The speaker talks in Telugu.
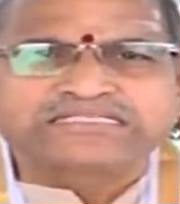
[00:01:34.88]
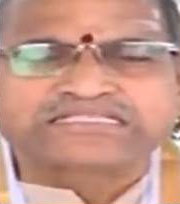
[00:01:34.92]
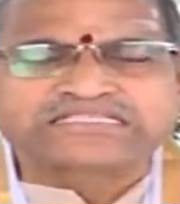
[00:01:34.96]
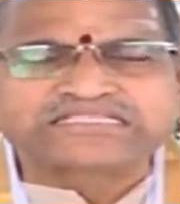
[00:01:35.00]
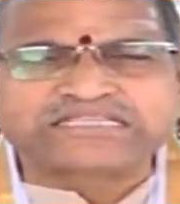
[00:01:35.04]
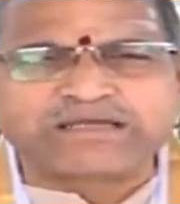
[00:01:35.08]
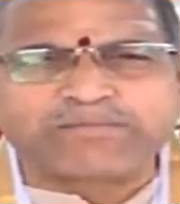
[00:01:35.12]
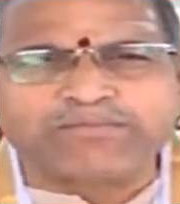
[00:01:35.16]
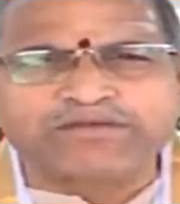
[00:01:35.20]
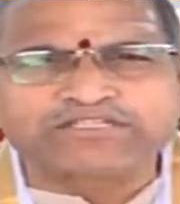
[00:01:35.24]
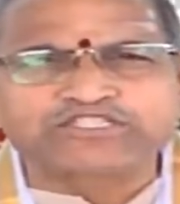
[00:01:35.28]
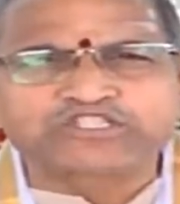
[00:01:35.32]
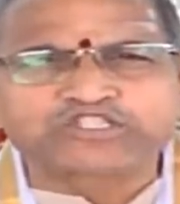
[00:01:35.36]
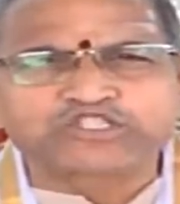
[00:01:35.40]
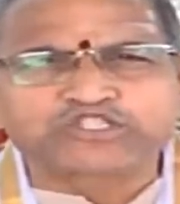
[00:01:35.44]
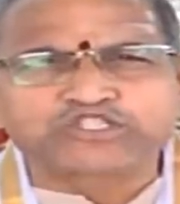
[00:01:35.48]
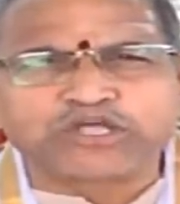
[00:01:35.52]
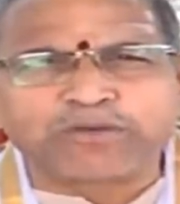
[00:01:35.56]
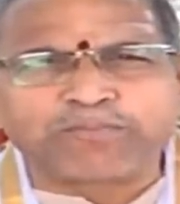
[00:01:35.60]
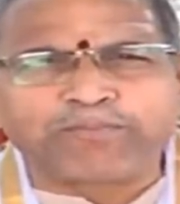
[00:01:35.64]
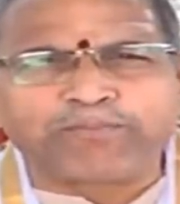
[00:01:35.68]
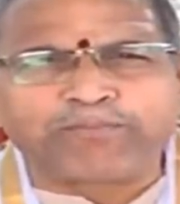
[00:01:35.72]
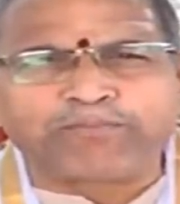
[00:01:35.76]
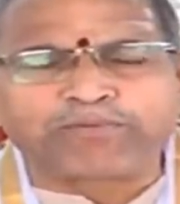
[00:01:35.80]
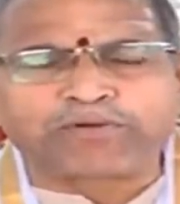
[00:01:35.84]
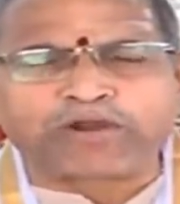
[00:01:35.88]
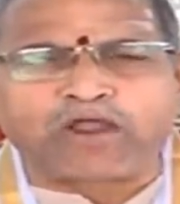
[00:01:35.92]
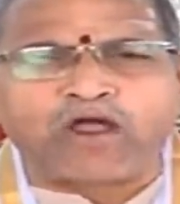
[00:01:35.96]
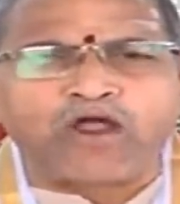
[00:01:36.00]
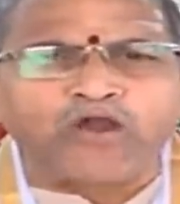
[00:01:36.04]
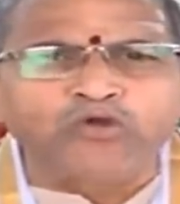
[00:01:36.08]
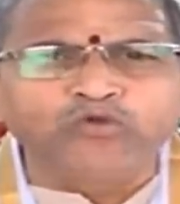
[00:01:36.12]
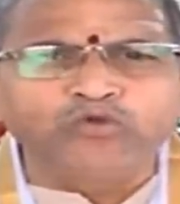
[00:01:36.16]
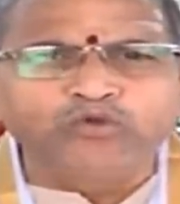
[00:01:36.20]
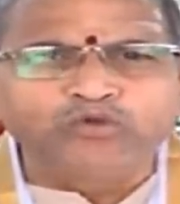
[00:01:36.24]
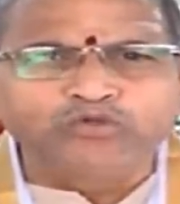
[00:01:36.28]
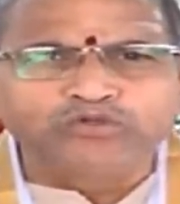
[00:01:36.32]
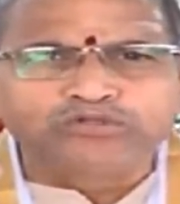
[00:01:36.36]
సమస్త
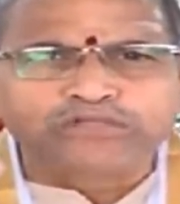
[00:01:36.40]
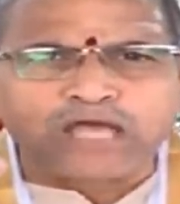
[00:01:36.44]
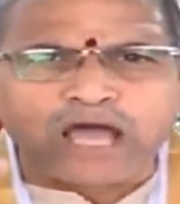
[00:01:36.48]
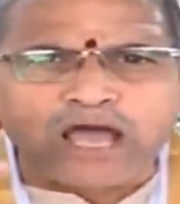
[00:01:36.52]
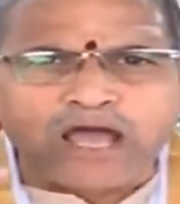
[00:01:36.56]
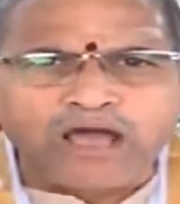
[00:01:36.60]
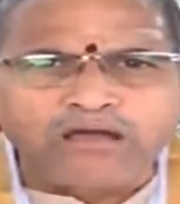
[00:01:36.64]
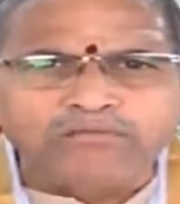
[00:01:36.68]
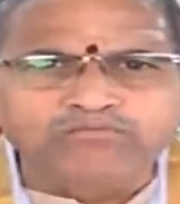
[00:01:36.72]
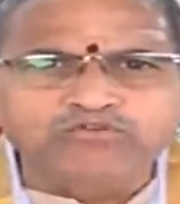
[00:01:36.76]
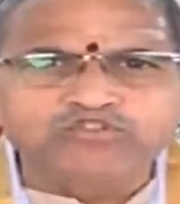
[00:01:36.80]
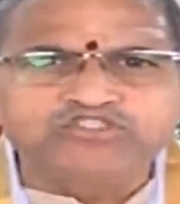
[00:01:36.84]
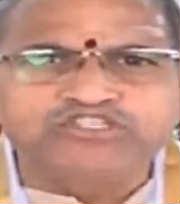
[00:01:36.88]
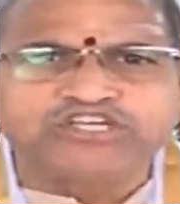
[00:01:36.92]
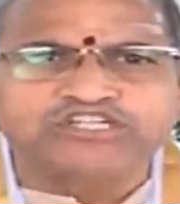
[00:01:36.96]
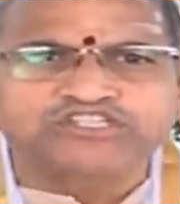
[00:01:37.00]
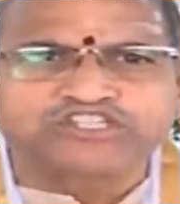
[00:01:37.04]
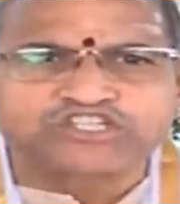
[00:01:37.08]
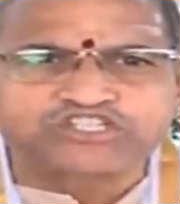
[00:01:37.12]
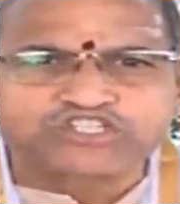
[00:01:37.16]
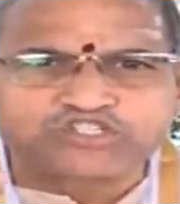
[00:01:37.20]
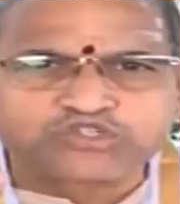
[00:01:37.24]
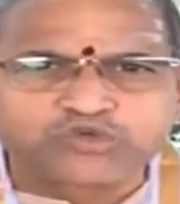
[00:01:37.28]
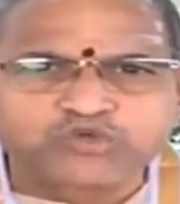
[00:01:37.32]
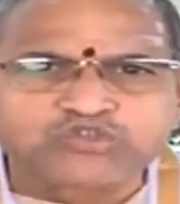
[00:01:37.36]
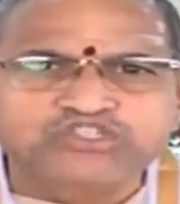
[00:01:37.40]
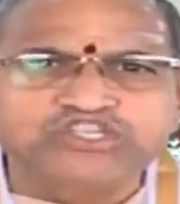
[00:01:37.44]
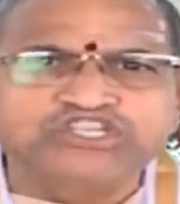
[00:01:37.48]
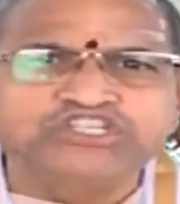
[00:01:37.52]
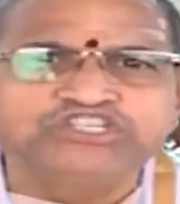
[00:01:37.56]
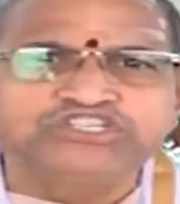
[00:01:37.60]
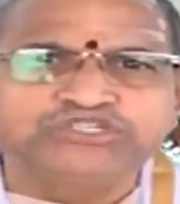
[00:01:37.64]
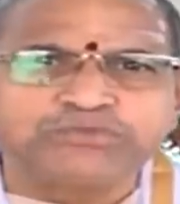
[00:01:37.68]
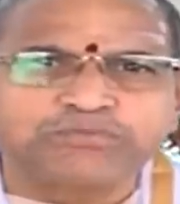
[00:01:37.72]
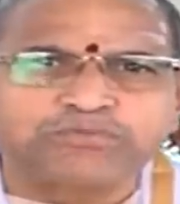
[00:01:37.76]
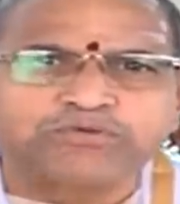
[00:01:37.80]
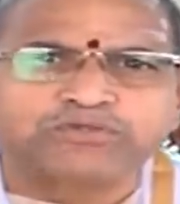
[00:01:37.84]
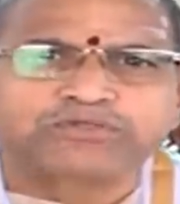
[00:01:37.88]
ప్రాణులు దాహము చేత
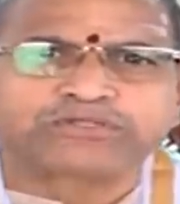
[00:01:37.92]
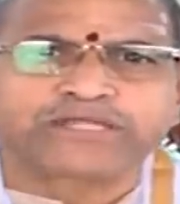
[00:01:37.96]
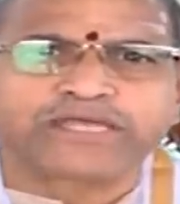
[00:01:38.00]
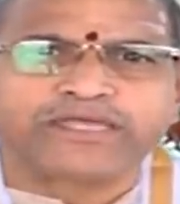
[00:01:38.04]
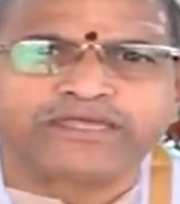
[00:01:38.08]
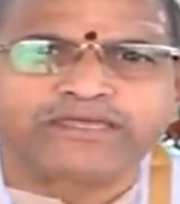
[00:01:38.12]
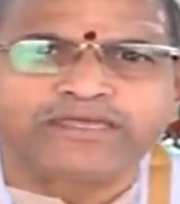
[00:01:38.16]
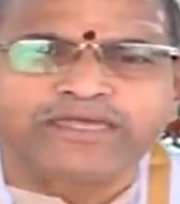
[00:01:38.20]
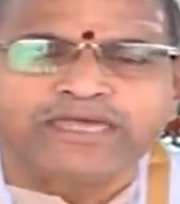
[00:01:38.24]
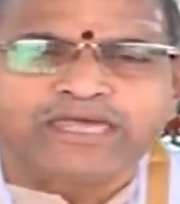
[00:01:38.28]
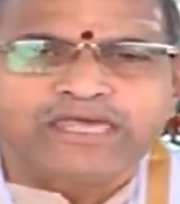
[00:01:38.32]
శోషించిపోతాయి